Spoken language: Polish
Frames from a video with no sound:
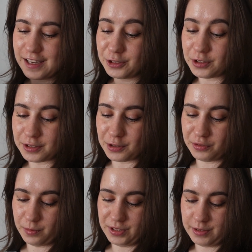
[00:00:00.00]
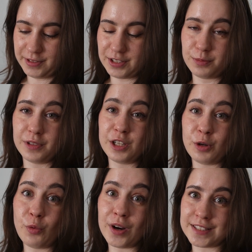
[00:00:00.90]
i dodatkowo będziemy też mieli
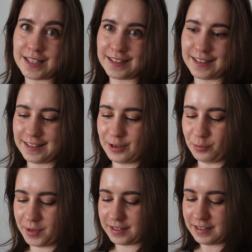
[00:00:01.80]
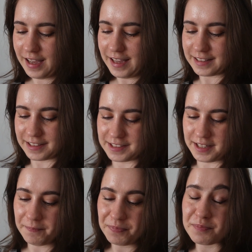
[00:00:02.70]
łazanki na obiad.
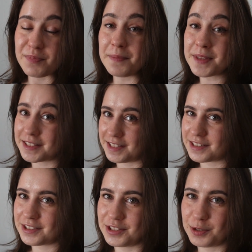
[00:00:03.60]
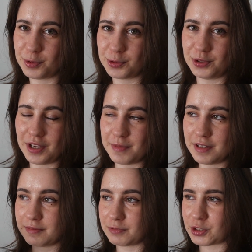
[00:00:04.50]
Także mam nadzieję, że się nie
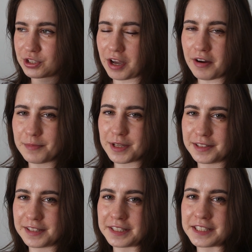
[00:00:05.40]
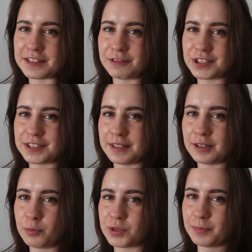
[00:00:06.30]
potrujemy. Czytałam na internecie właśnie
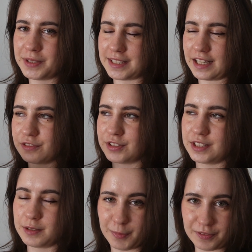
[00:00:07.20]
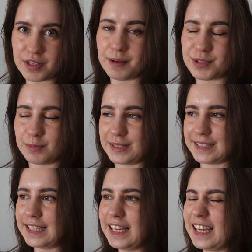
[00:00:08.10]
o przepisach, w sensie sprawdzałam
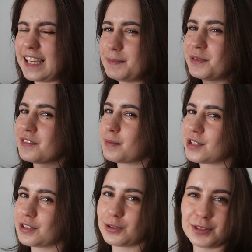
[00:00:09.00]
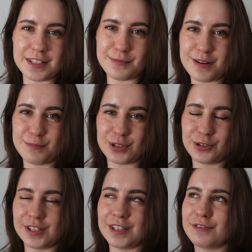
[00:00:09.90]
przepisy i powiem Wam, że nie do końca byłam
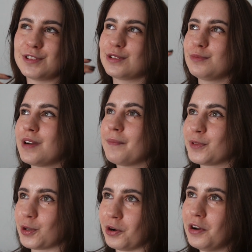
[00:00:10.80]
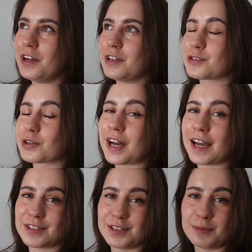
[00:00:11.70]
przekonana, więc zrobiłam to, co
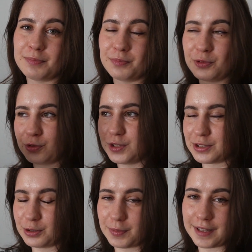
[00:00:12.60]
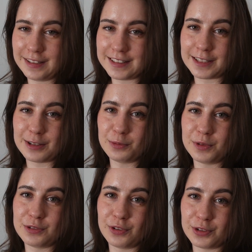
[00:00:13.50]
każdy dwudziestoparolatek
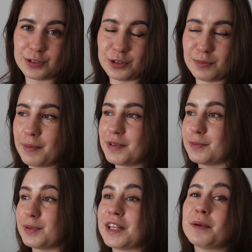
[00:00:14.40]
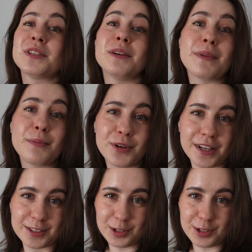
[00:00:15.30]
robi dzwoniąc do mamy, zapytałam się, mamu jak